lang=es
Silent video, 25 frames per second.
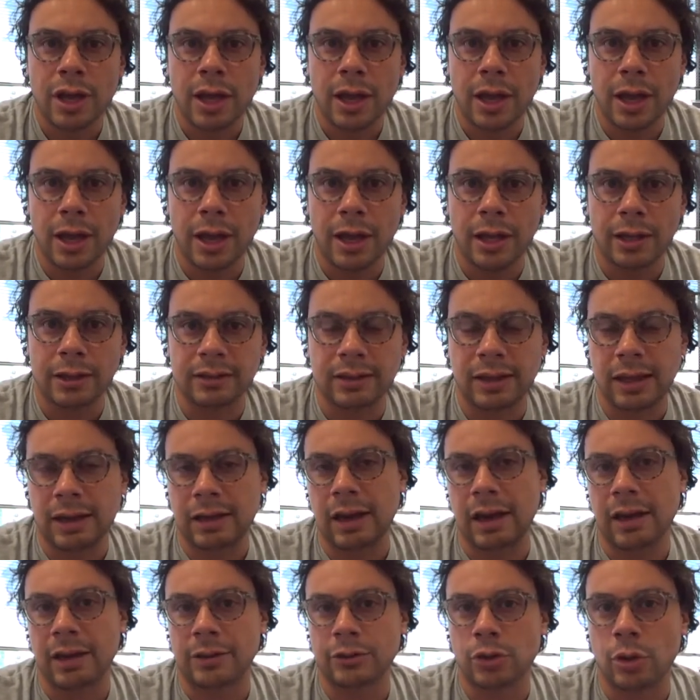en
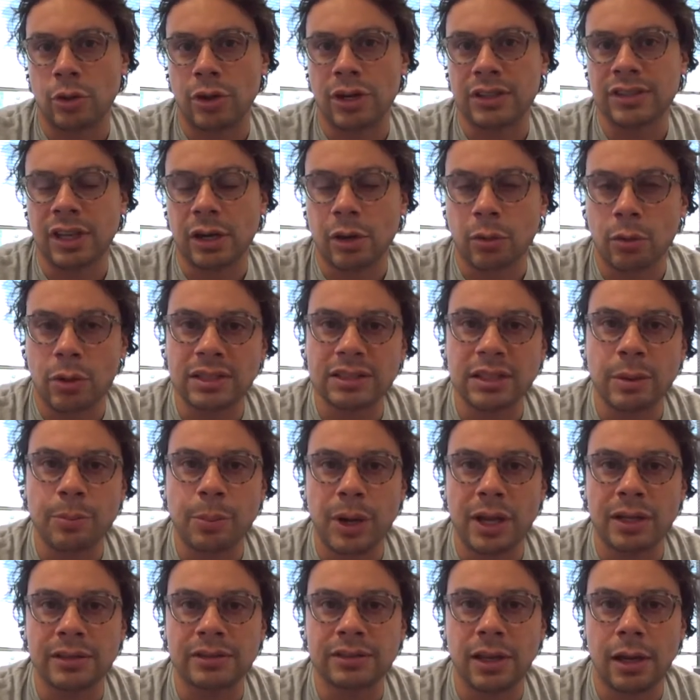declaraciones en ruedas de
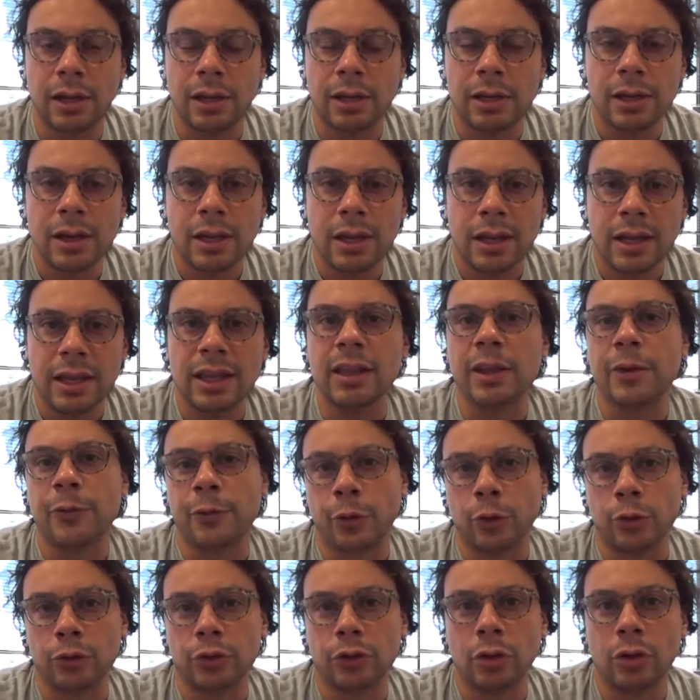prensa y de
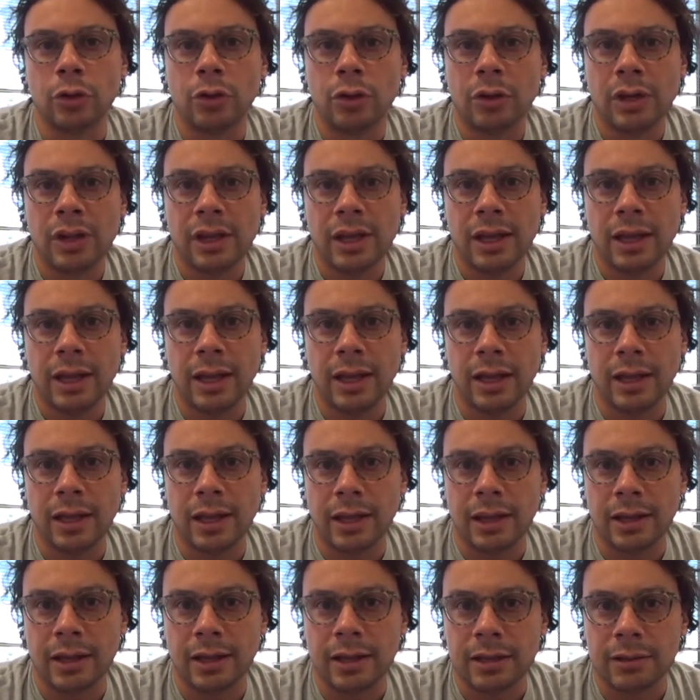fondo
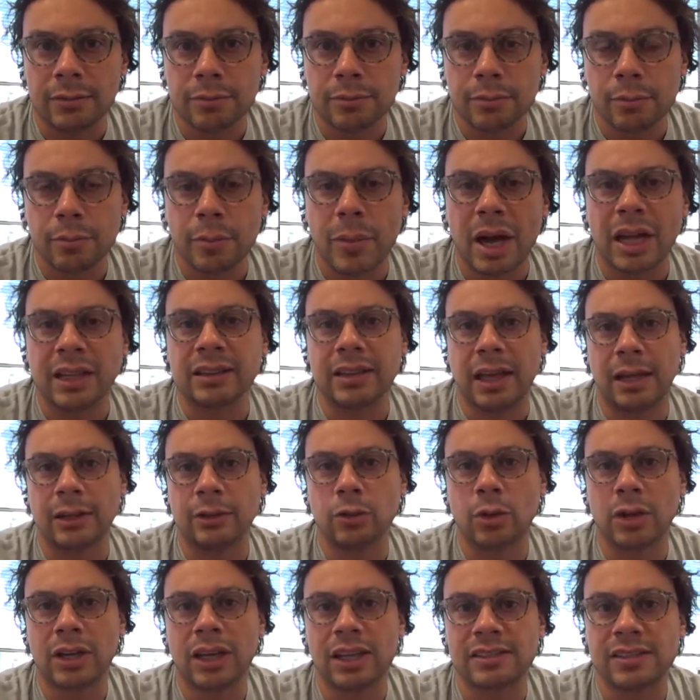eh,
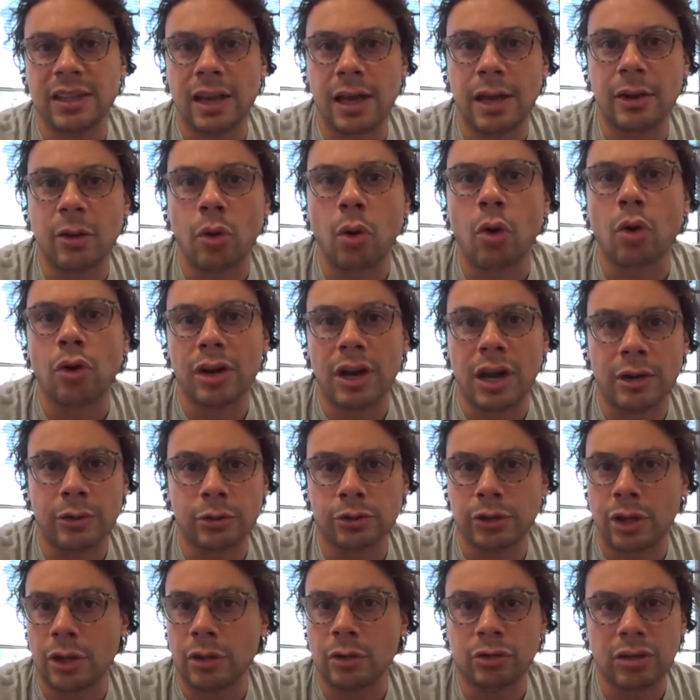mandando a que sean
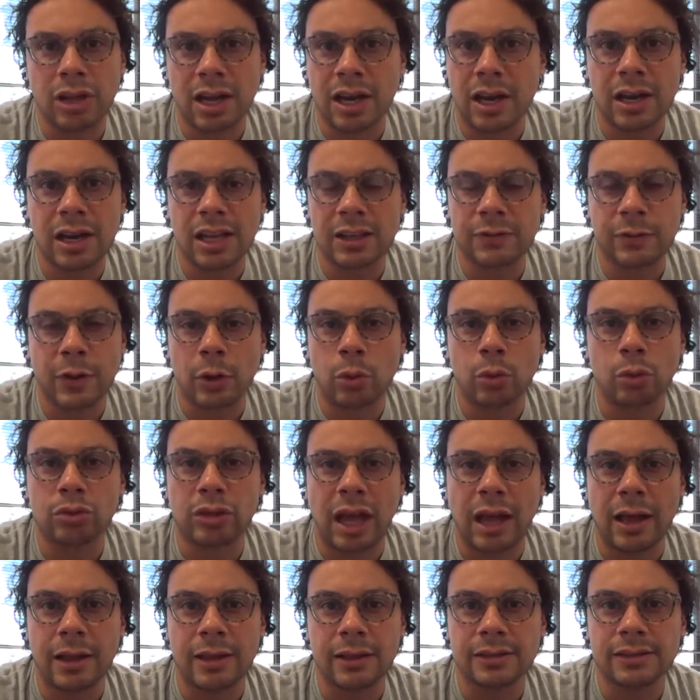órganos que no tienen las
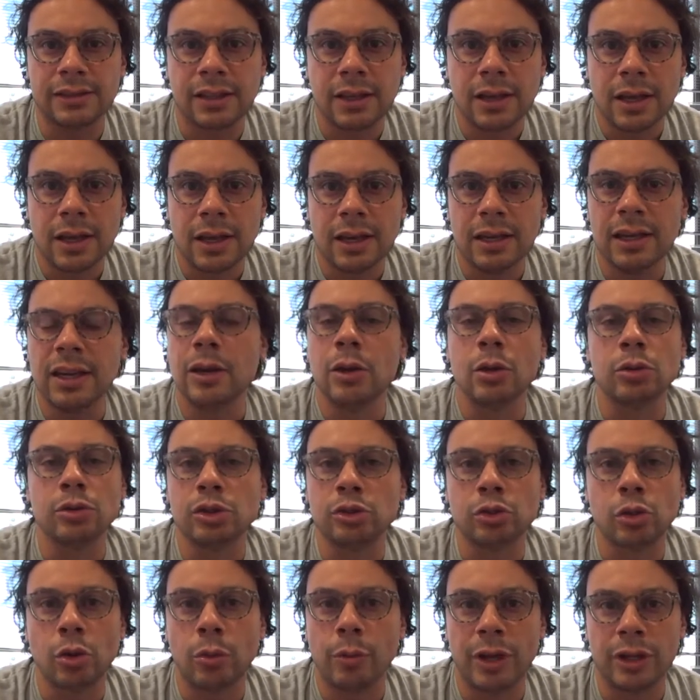facultades ni los
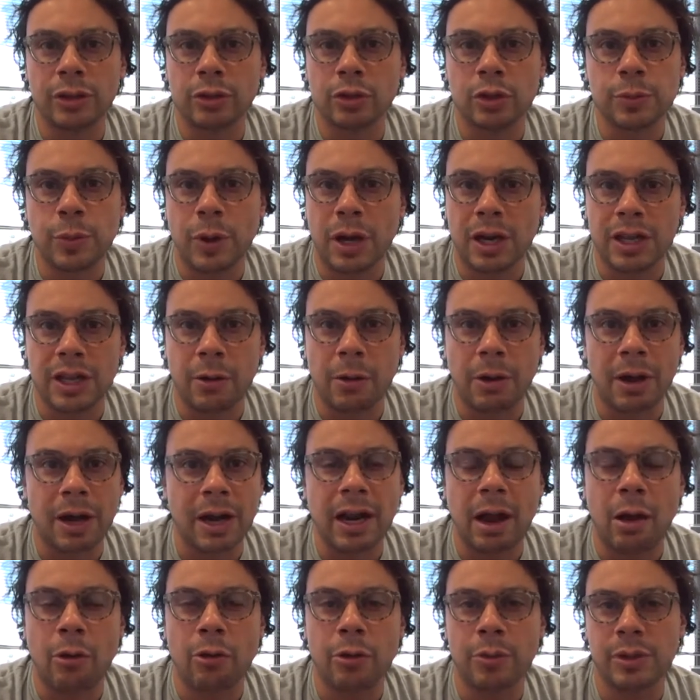instrumentos para llevar a
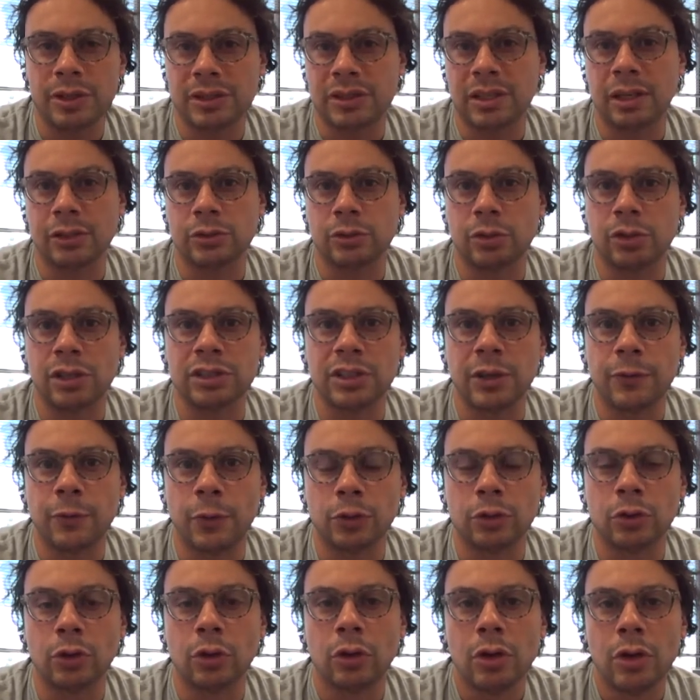cabo investigaciones de
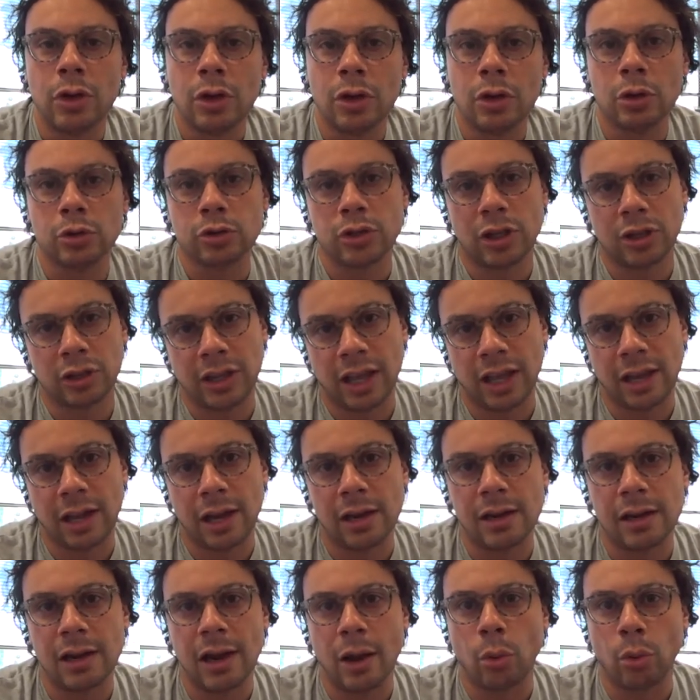fondo los que
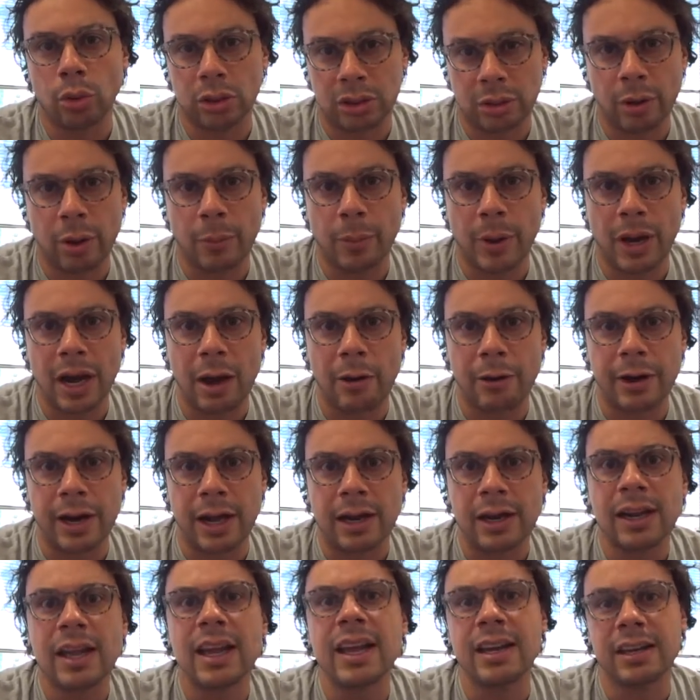tengan la última
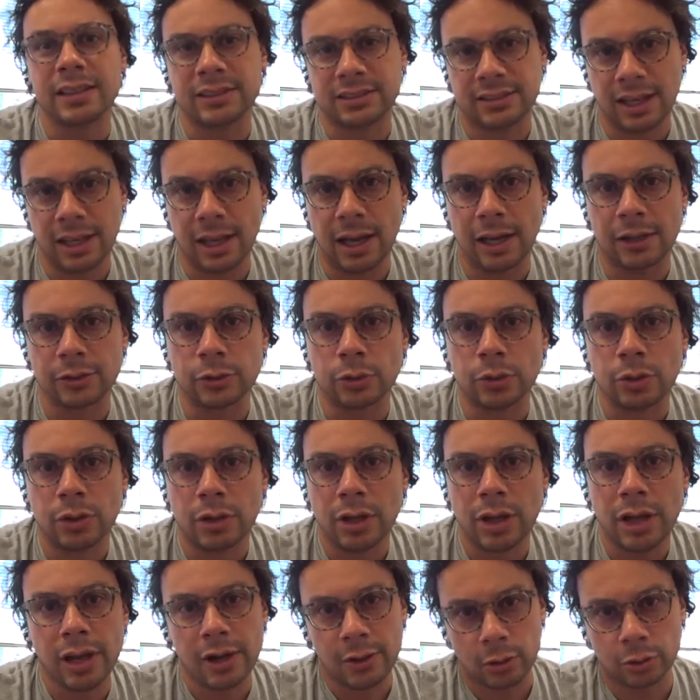palabra, en este
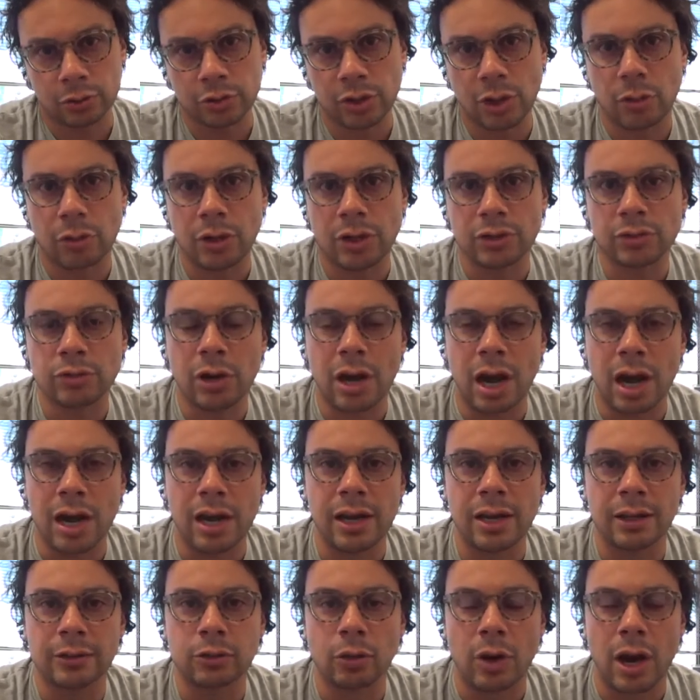caso el Consejo Nacional
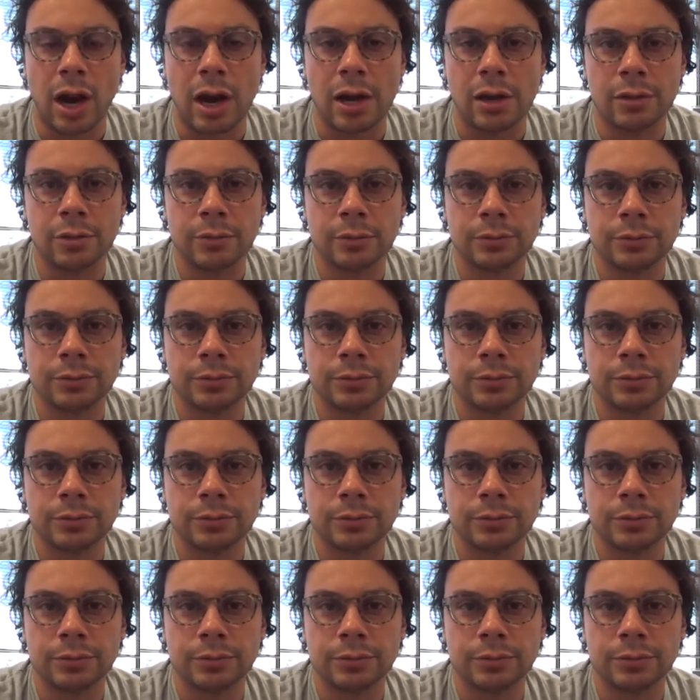Electoral.